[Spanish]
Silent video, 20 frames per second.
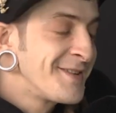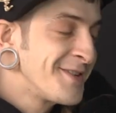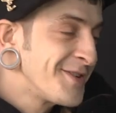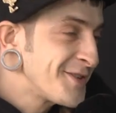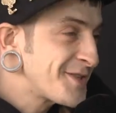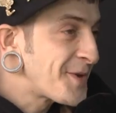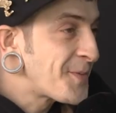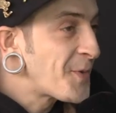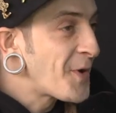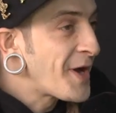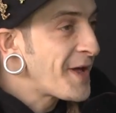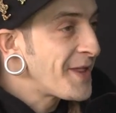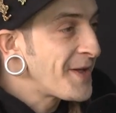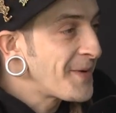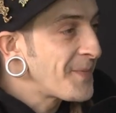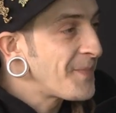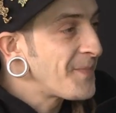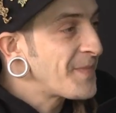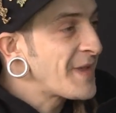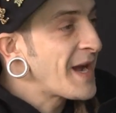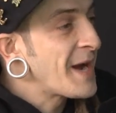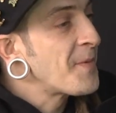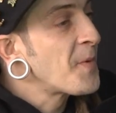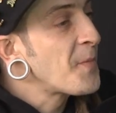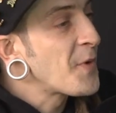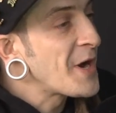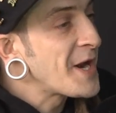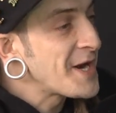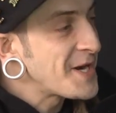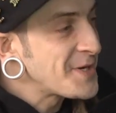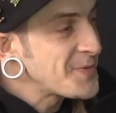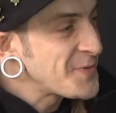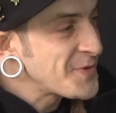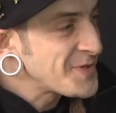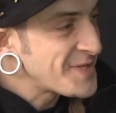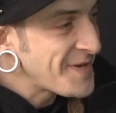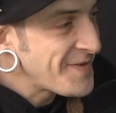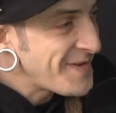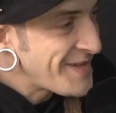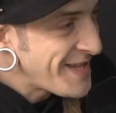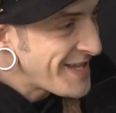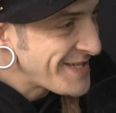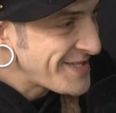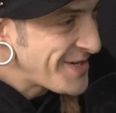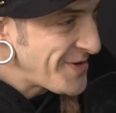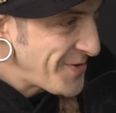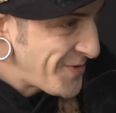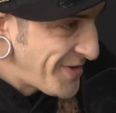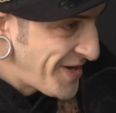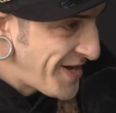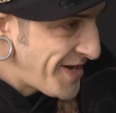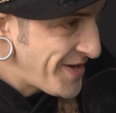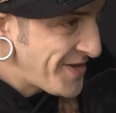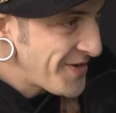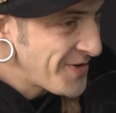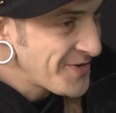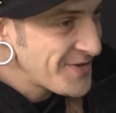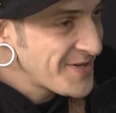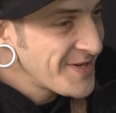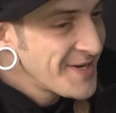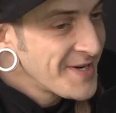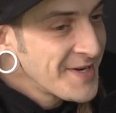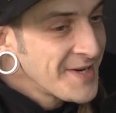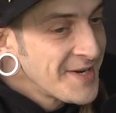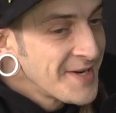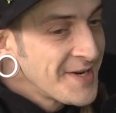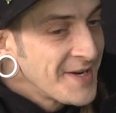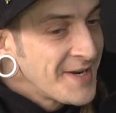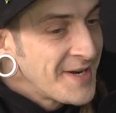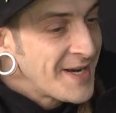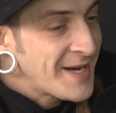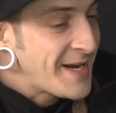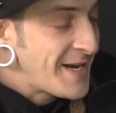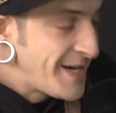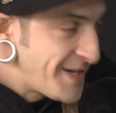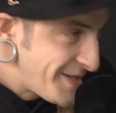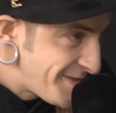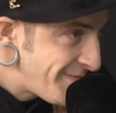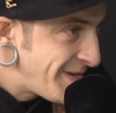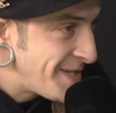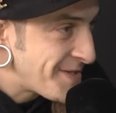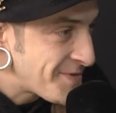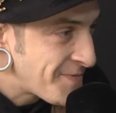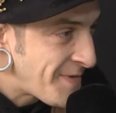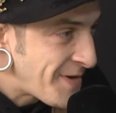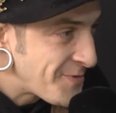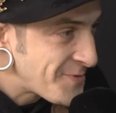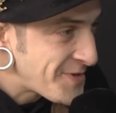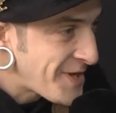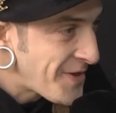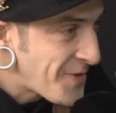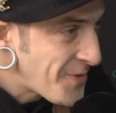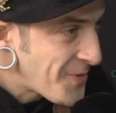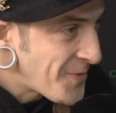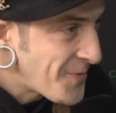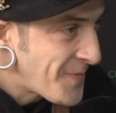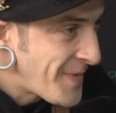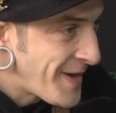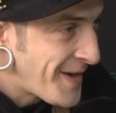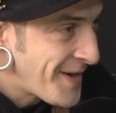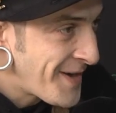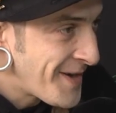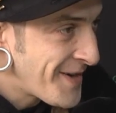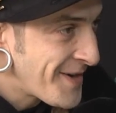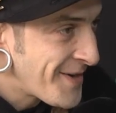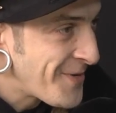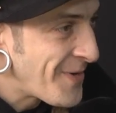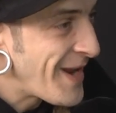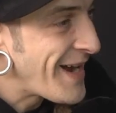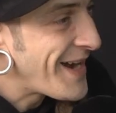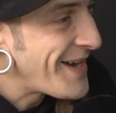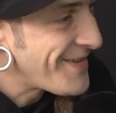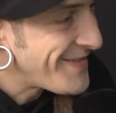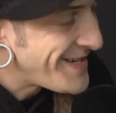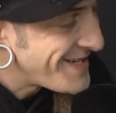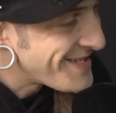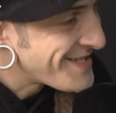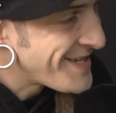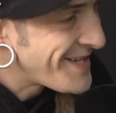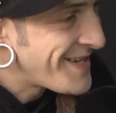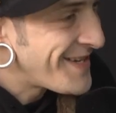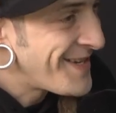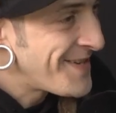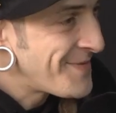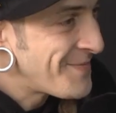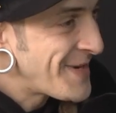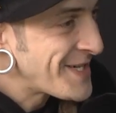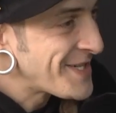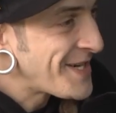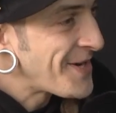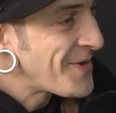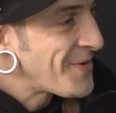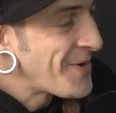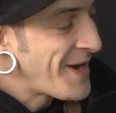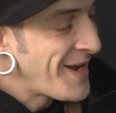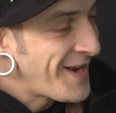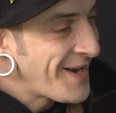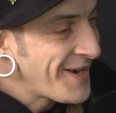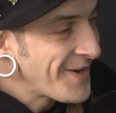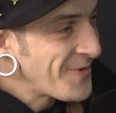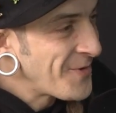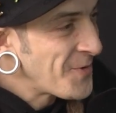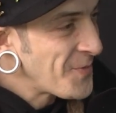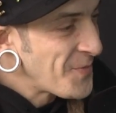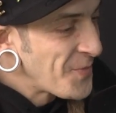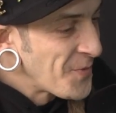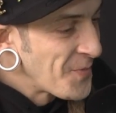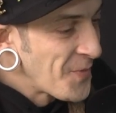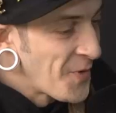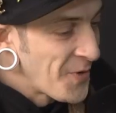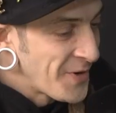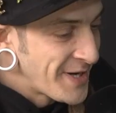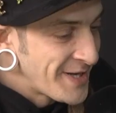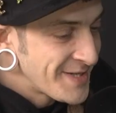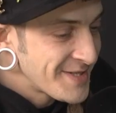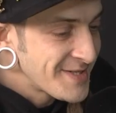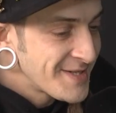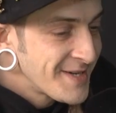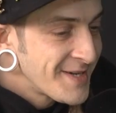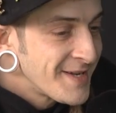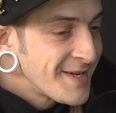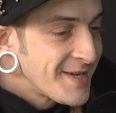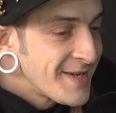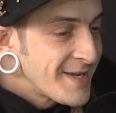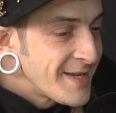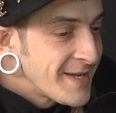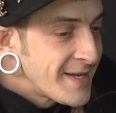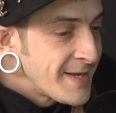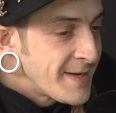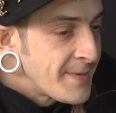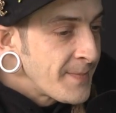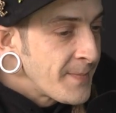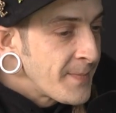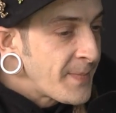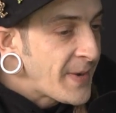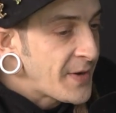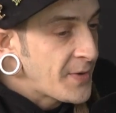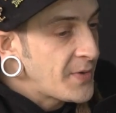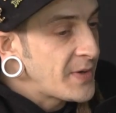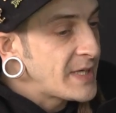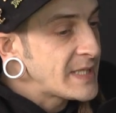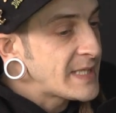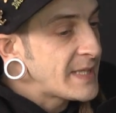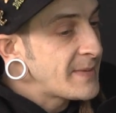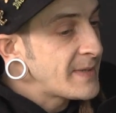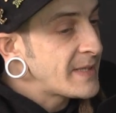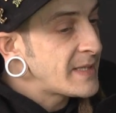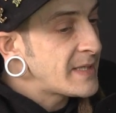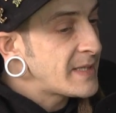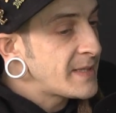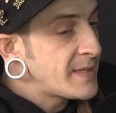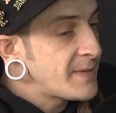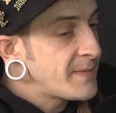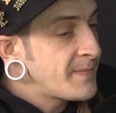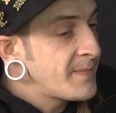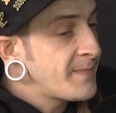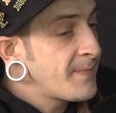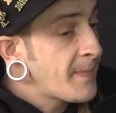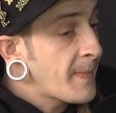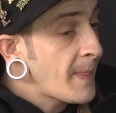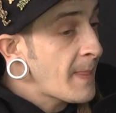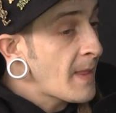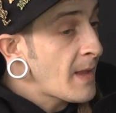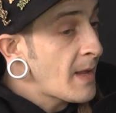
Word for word: no se puede, digamos por la responsabilidad de los niños. El cannabis va usado con, la cabeza más que con, los pulmones. Pero están